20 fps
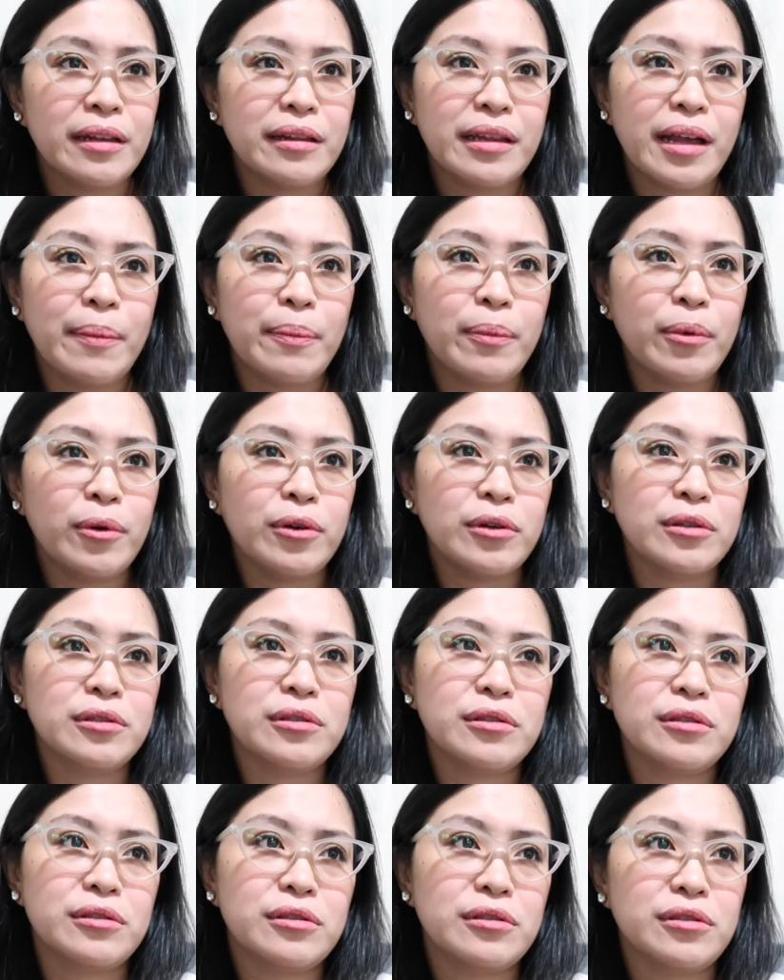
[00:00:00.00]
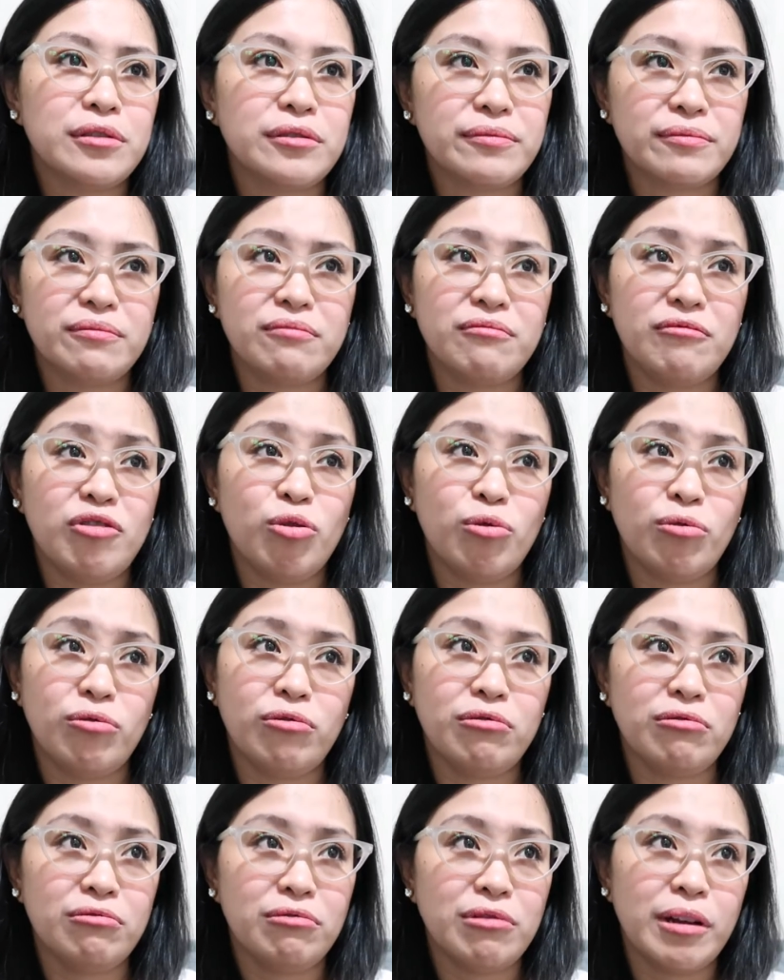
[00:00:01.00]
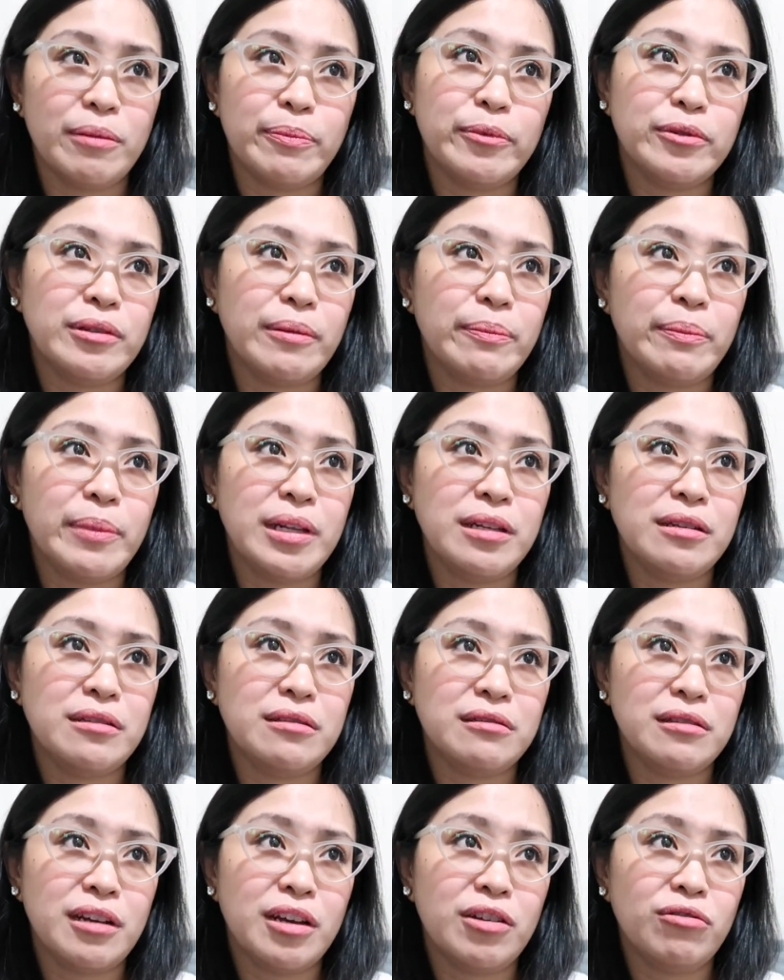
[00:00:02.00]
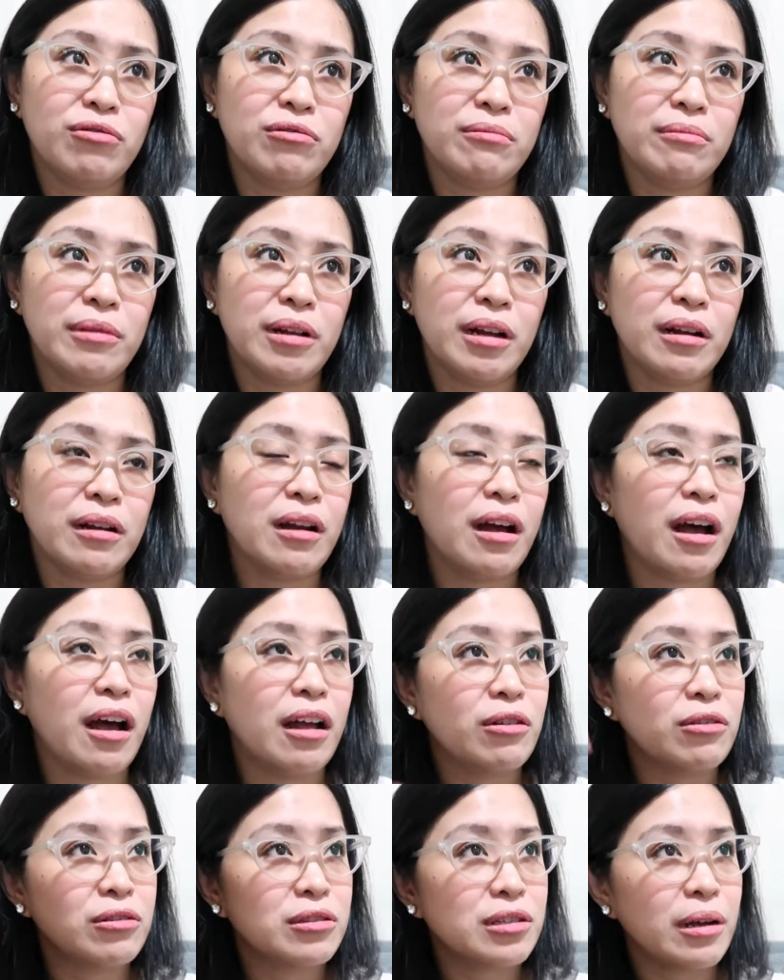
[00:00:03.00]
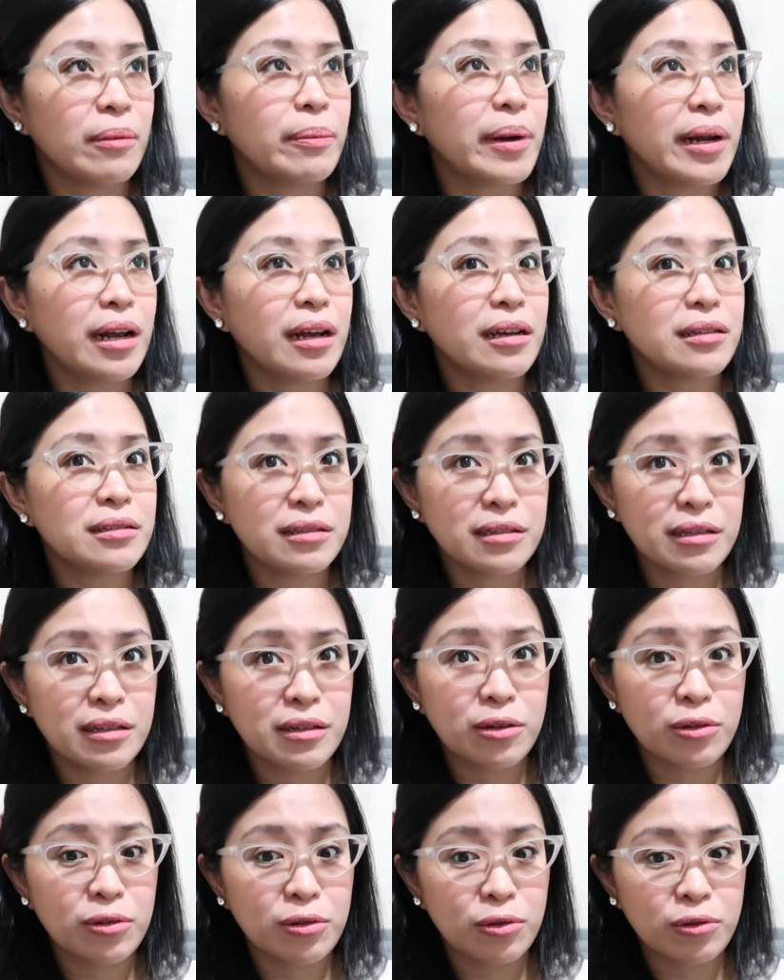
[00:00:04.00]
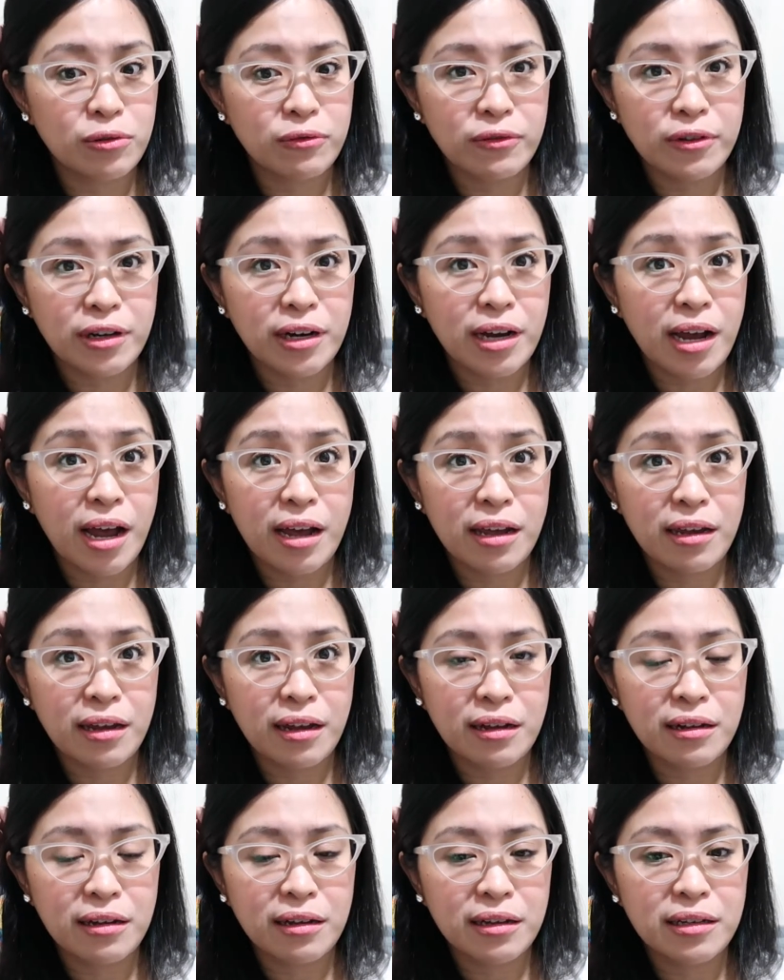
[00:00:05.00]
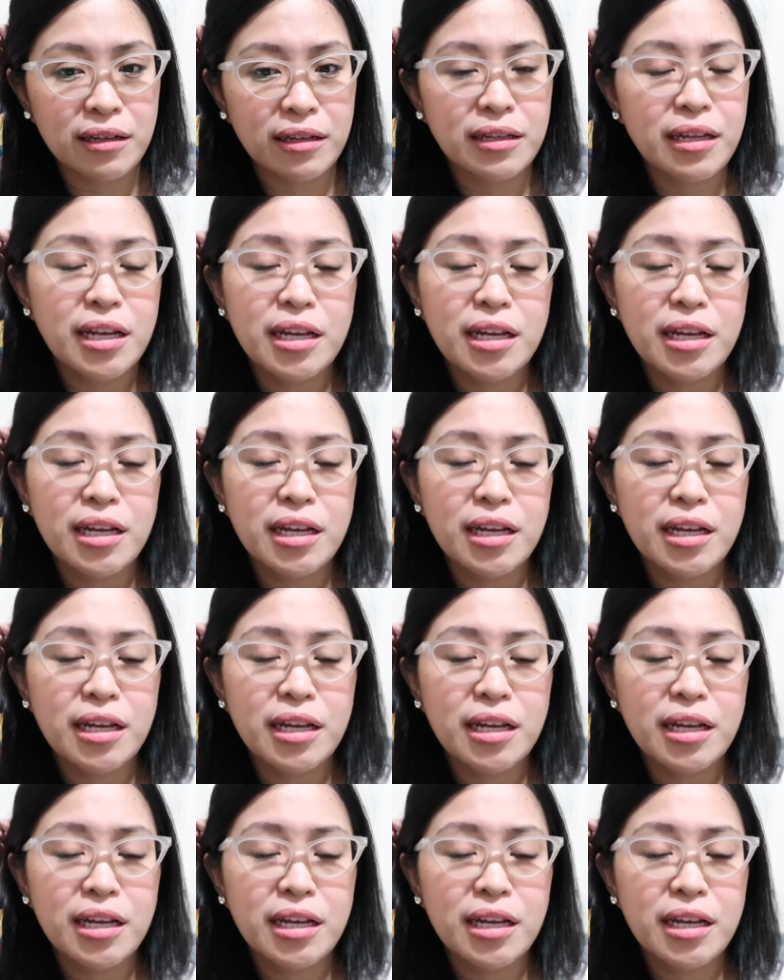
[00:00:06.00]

Tapos, yun. Tapos, ang bilis ngayon, uh, ah, ano na, parehas na niya roll over kaya, ganyan.